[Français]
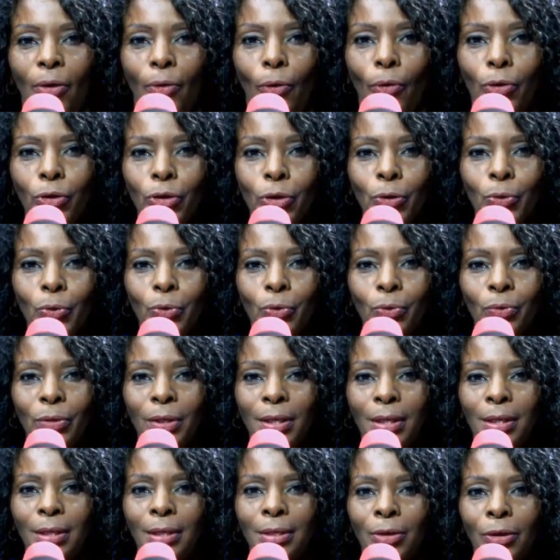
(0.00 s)

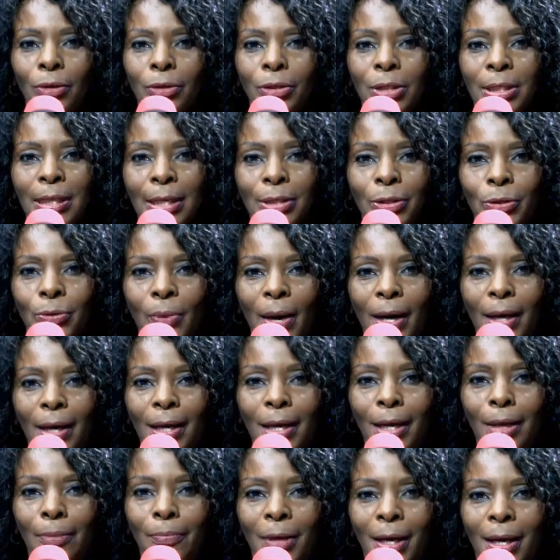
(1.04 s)
Aujourd'hui, en cette
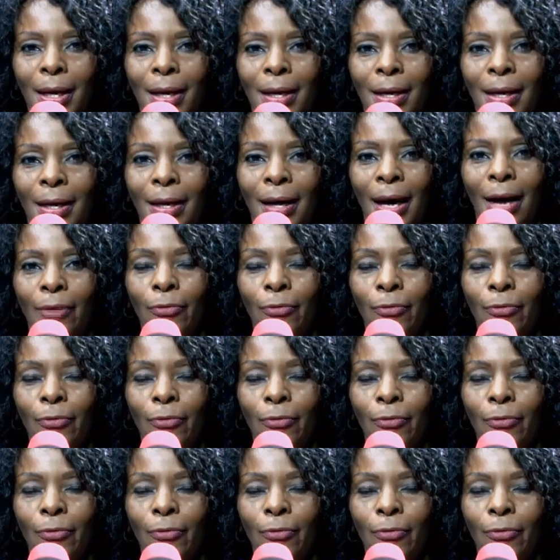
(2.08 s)
soirée, eh bien,